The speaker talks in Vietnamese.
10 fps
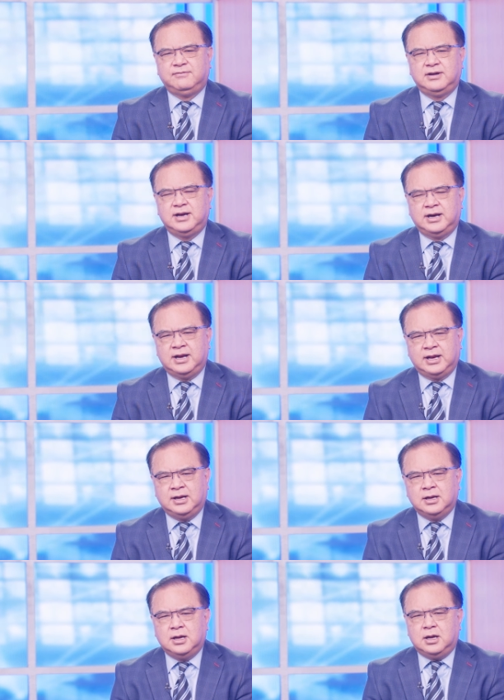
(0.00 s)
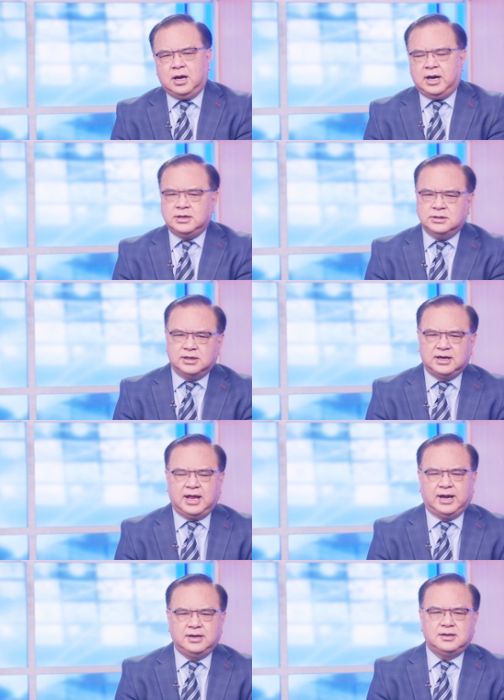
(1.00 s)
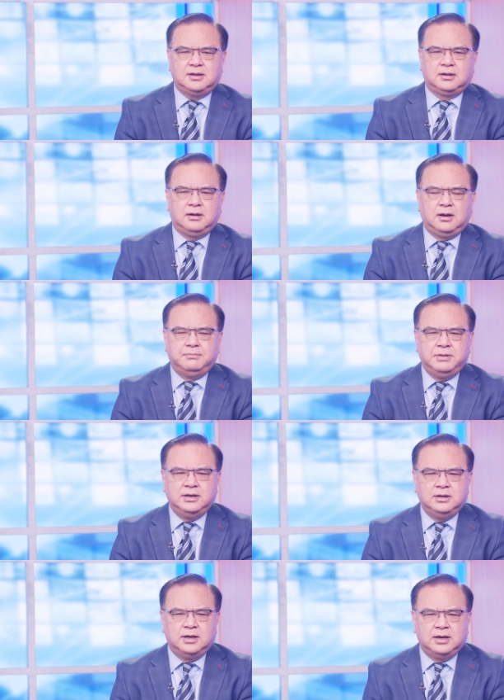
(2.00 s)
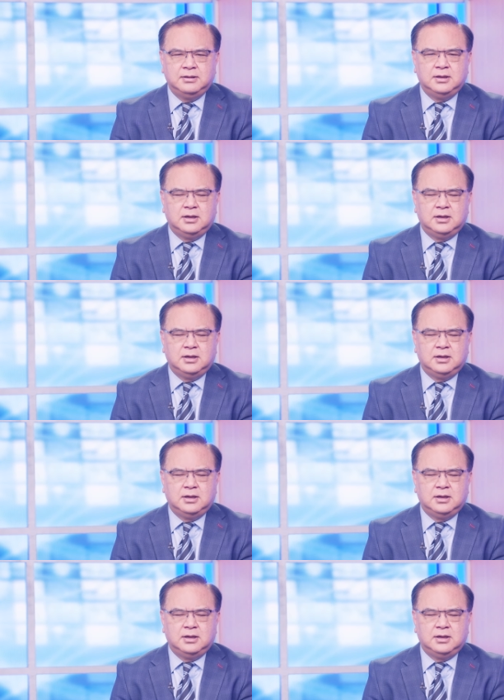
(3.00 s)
cái vấn đề này à, ngược lại đó à, bên à,